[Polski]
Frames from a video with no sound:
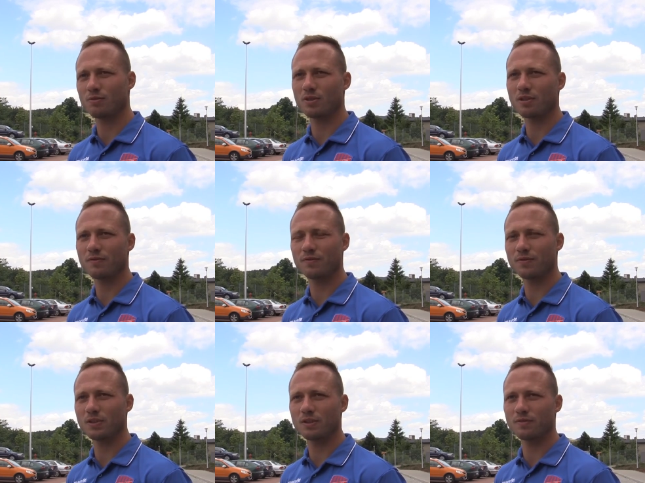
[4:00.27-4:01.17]
tutaj w,
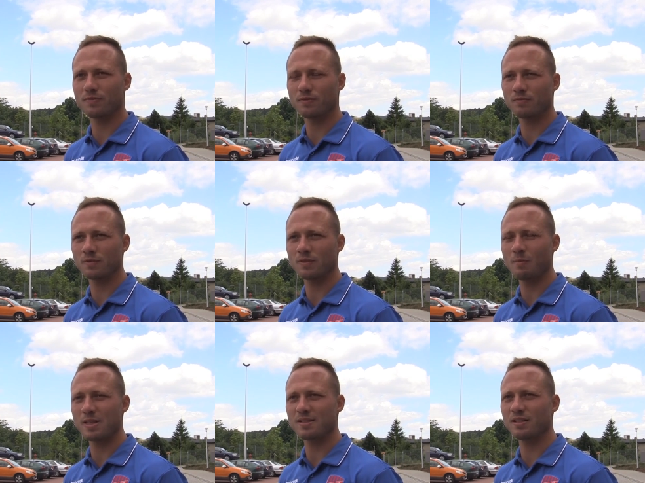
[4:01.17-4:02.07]
w,
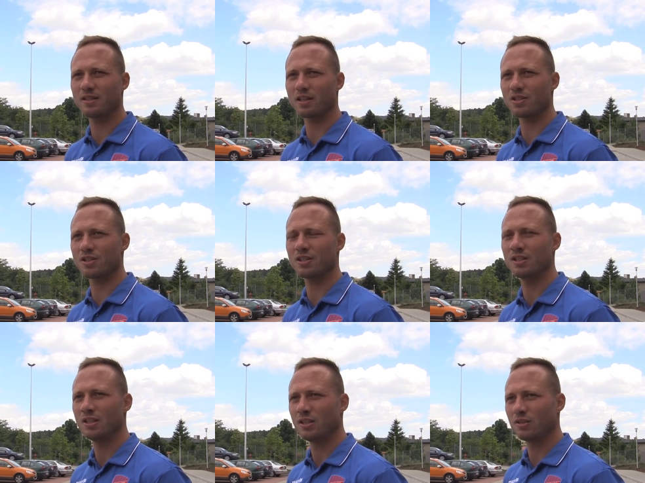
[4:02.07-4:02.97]
na basenie, także
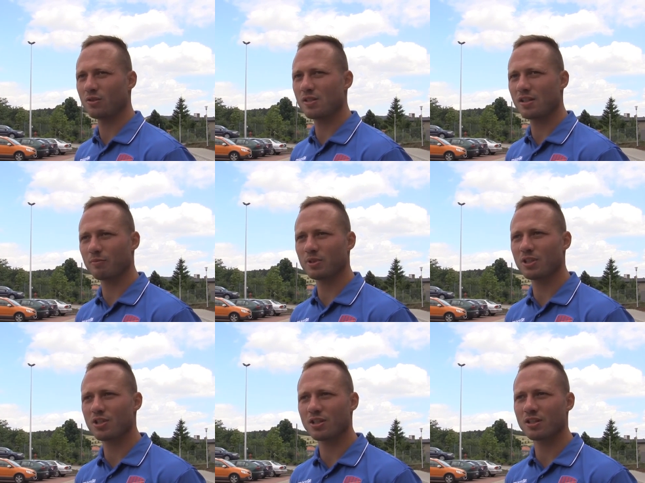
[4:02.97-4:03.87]
to jest jakby
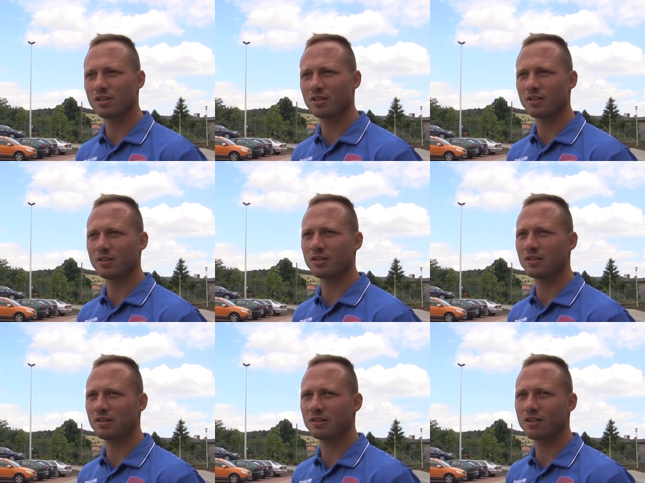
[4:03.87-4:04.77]
nasze,
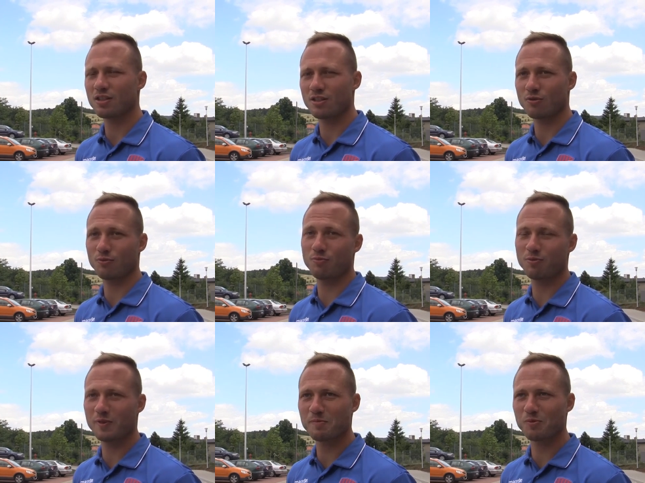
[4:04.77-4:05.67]
nasze
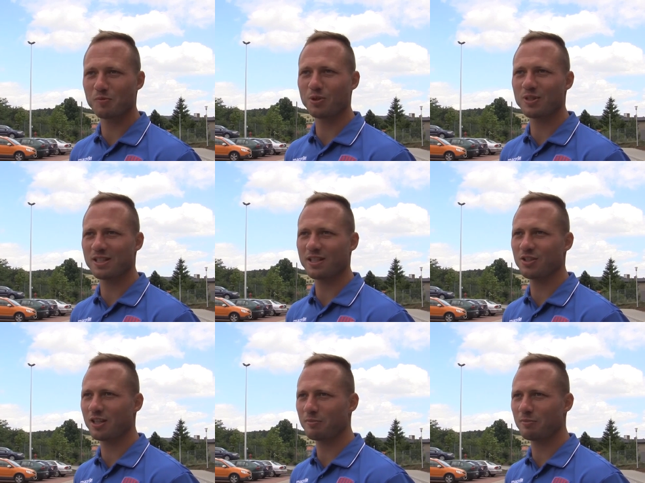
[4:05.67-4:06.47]
powiedzmy ulubione zajęcie.